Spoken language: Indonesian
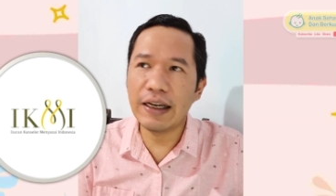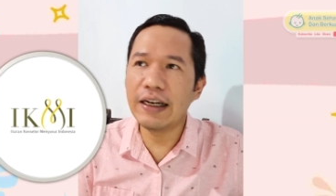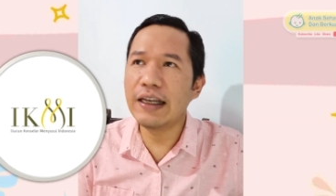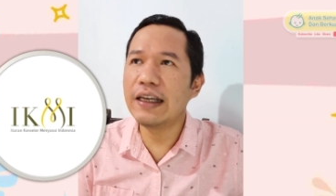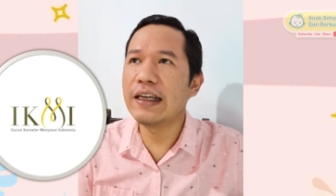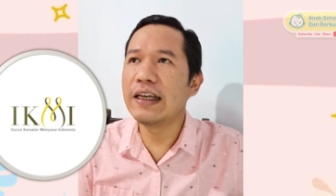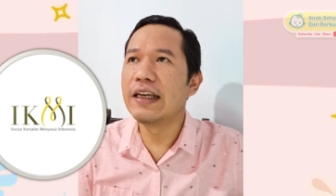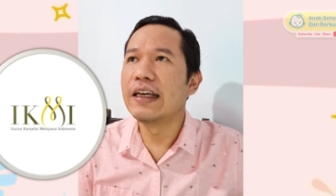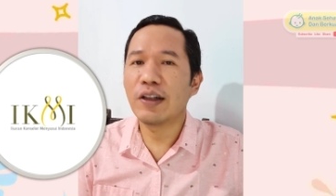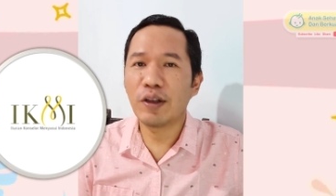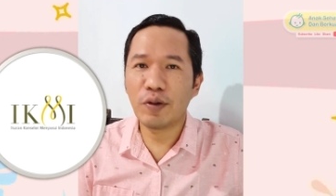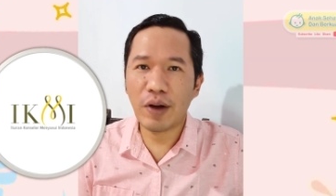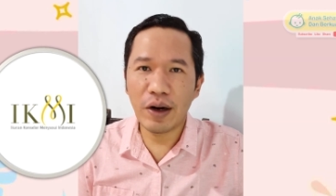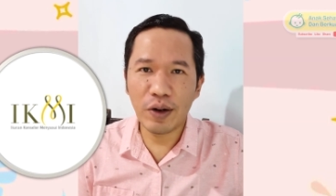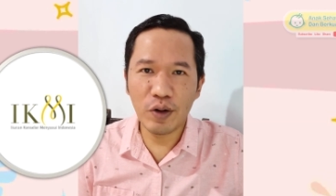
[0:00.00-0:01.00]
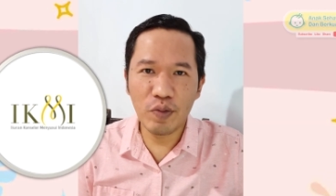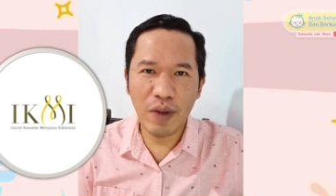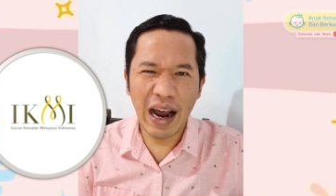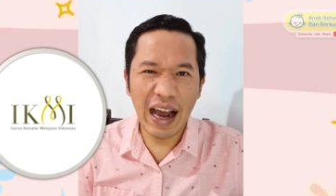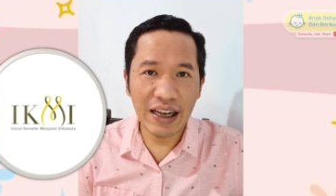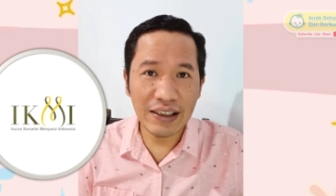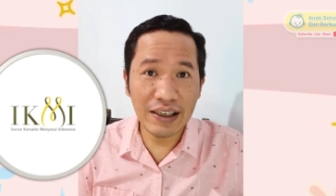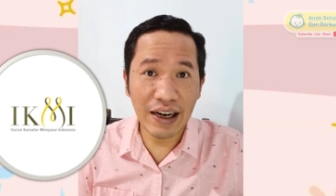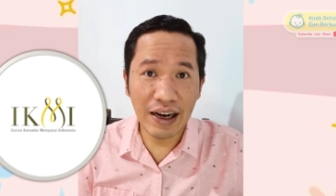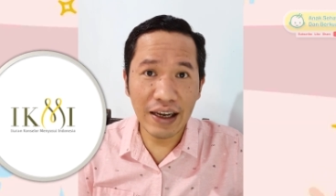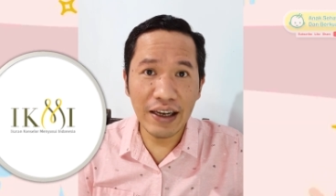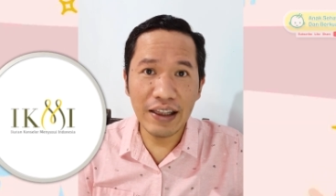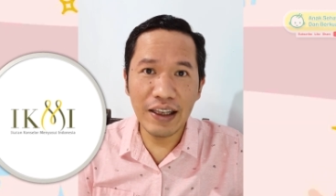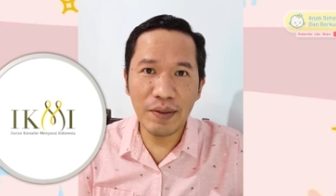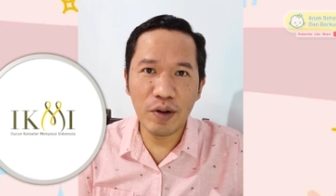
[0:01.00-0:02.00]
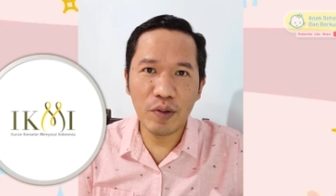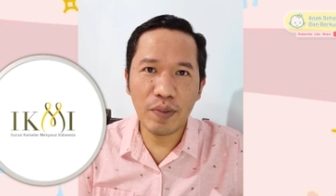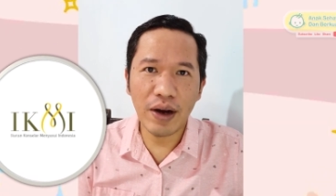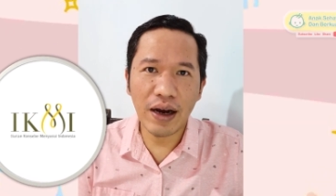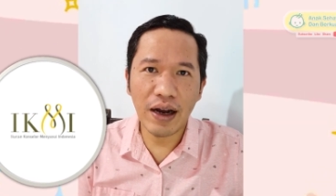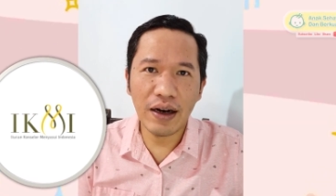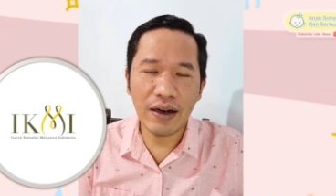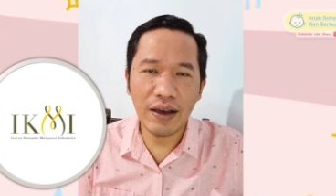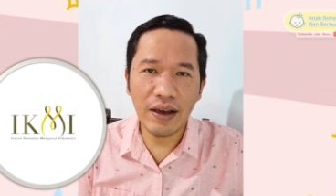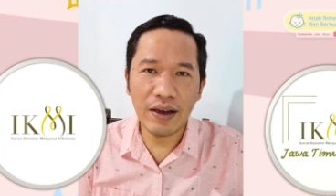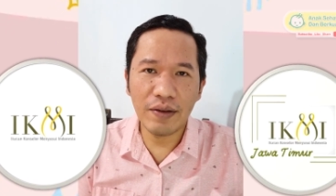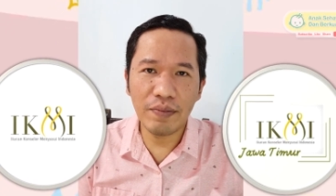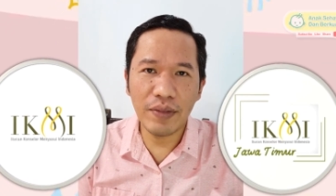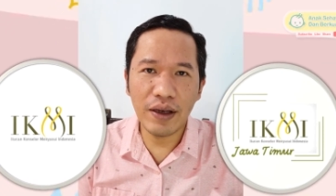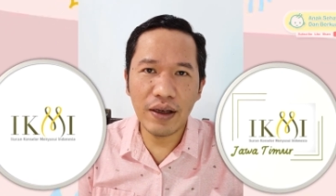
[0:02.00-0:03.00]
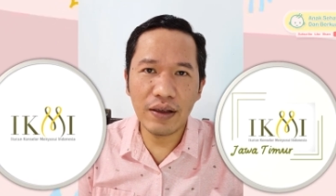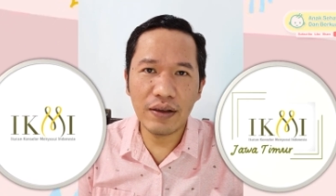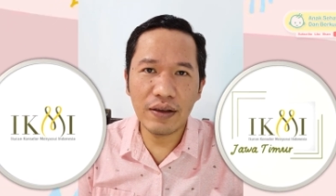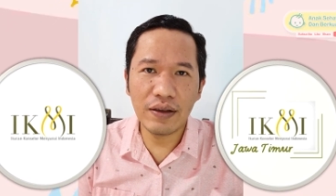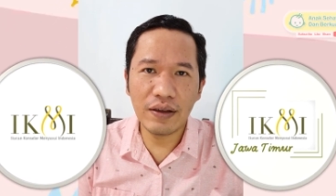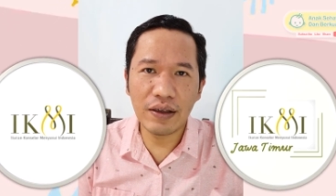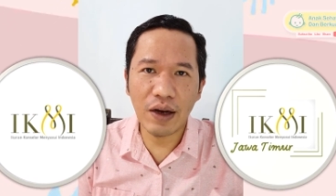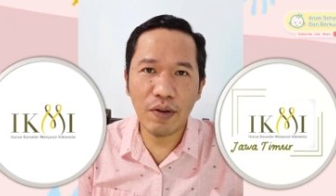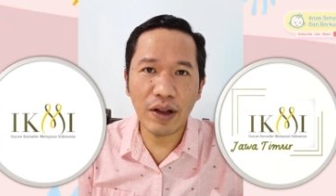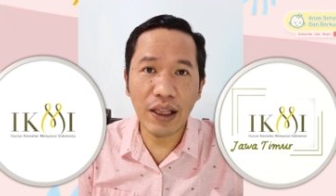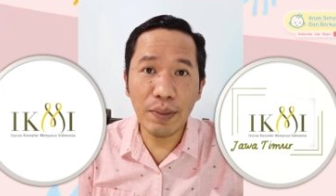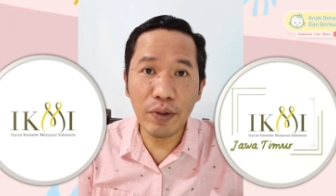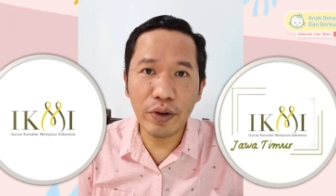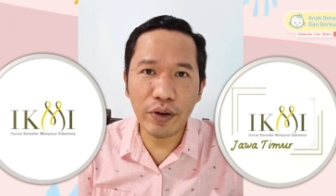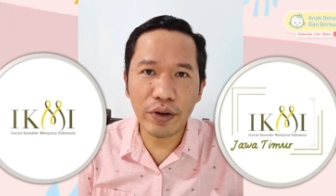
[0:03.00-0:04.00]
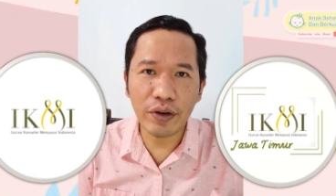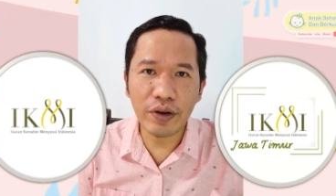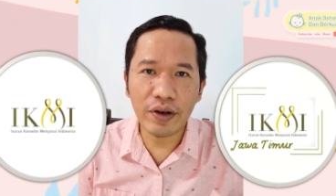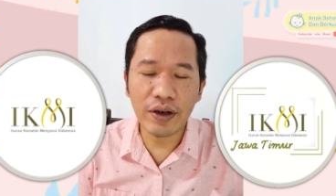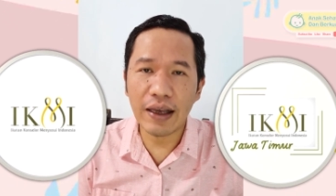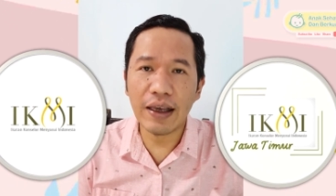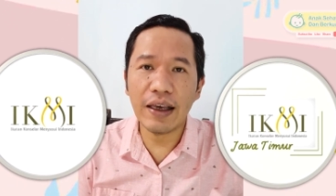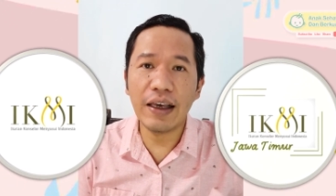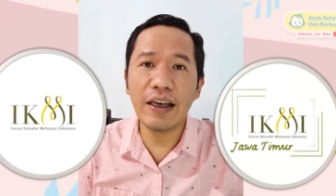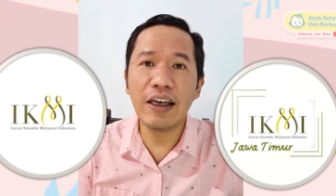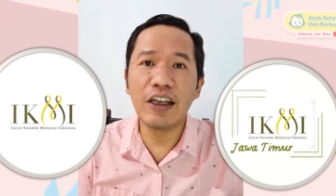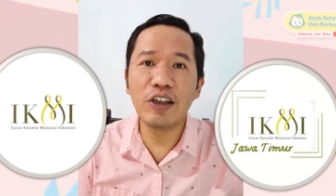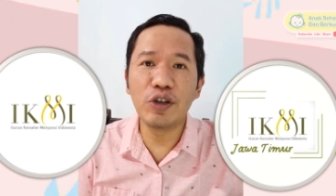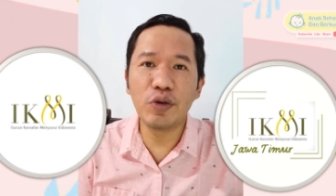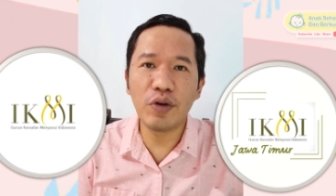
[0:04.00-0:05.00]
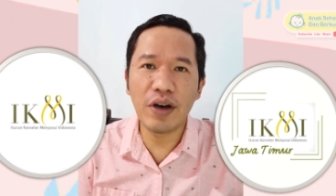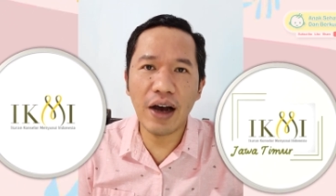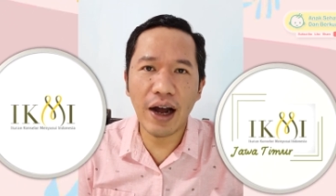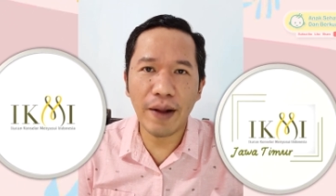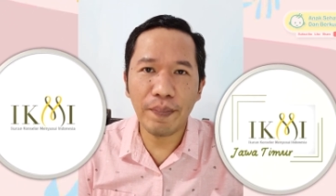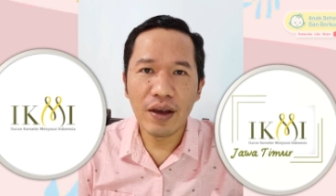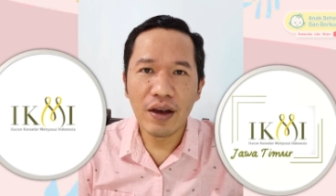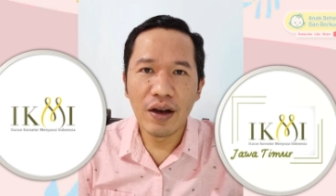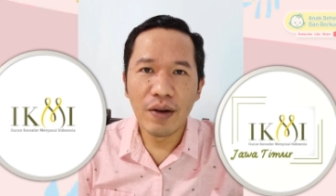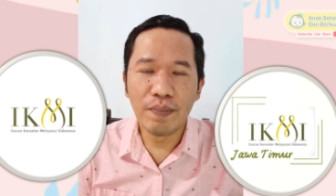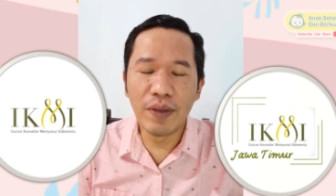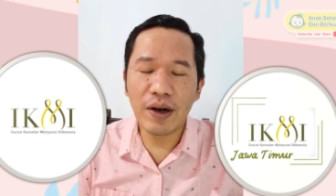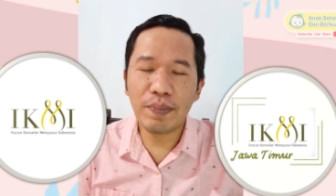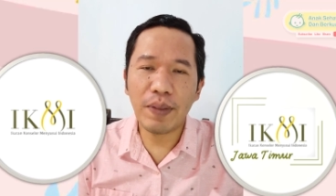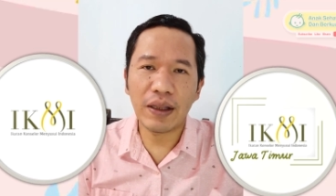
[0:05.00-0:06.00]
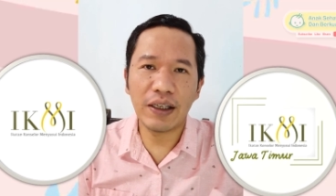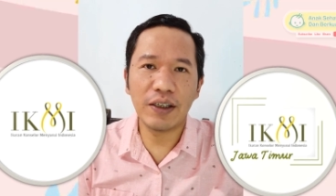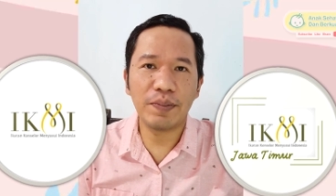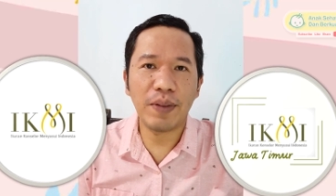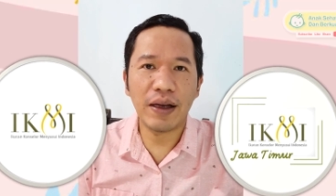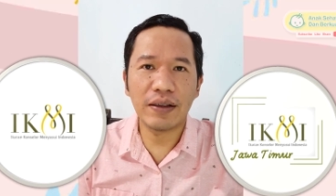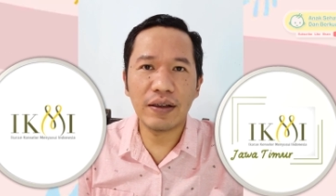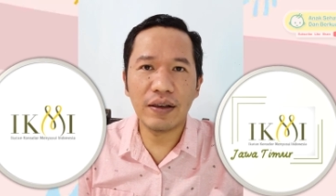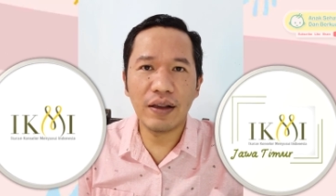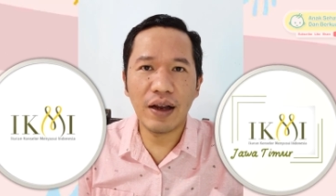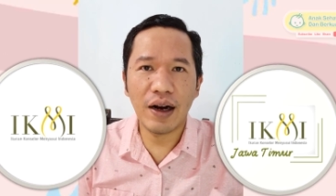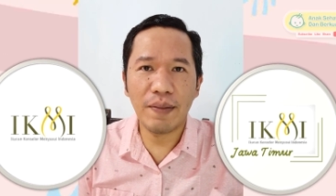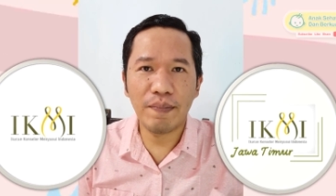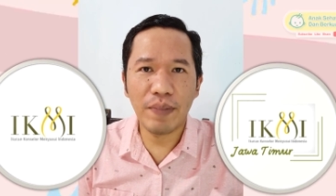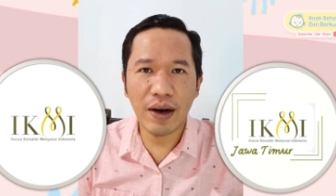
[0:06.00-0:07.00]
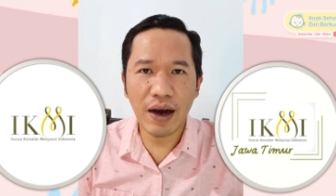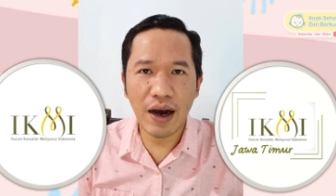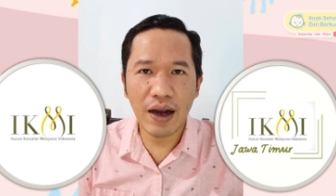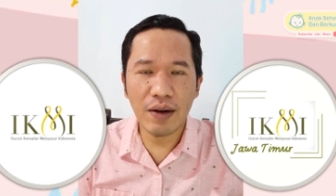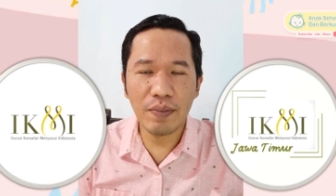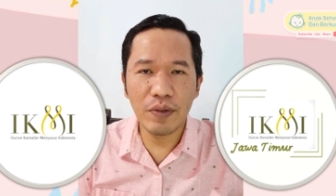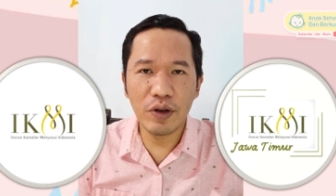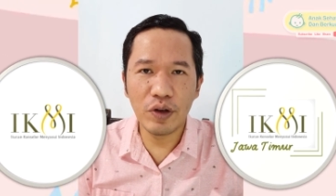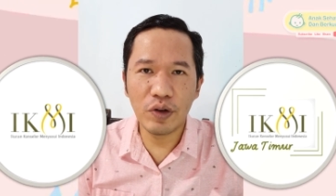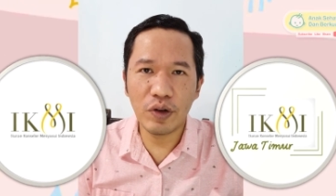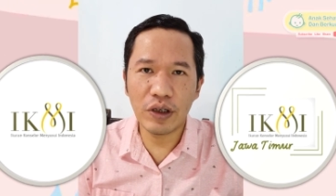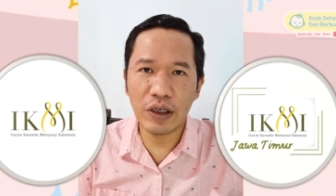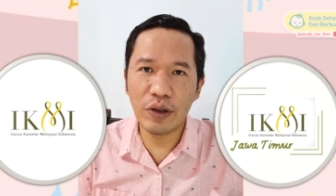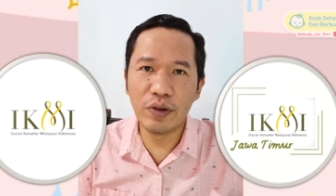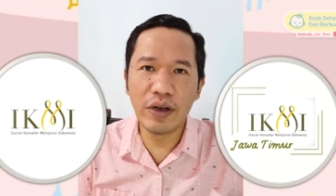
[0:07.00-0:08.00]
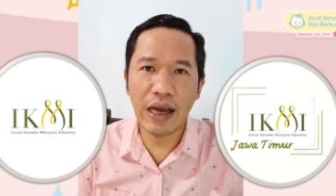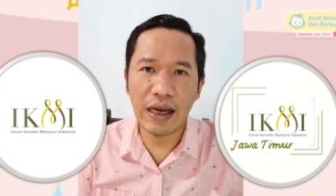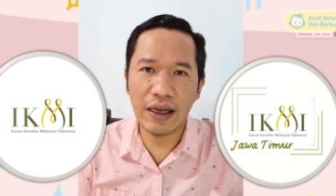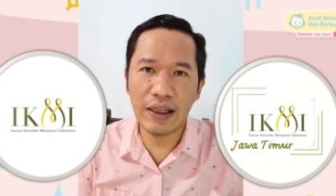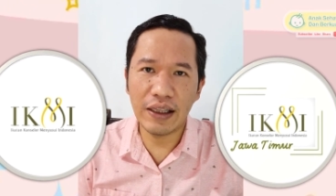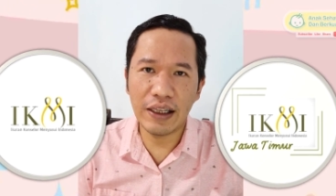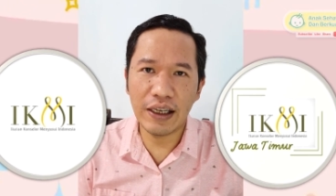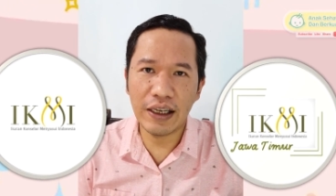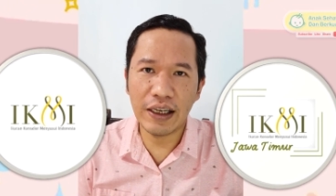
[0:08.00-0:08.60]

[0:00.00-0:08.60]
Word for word: ini tuan rumah acara ini merupakan IKMI Jawa Timur. Ingin juga berpartisipasi dalam pekan menyusui sedunia ini